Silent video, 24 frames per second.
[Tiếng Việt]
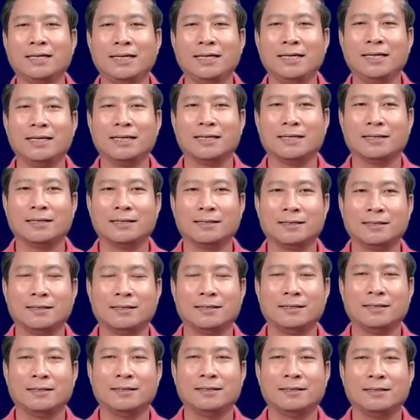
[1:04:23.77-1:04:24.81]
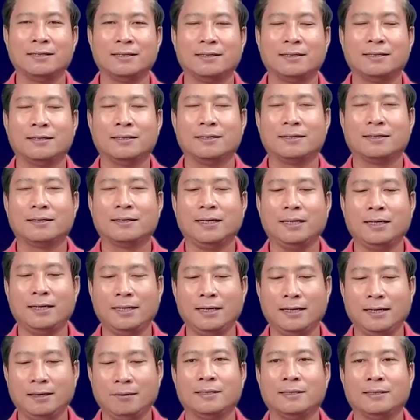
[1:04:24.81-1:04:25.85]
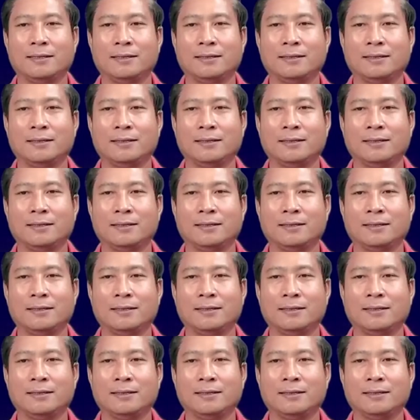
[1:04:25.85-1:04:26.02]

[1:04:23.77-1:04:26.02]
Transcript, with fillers: kia thì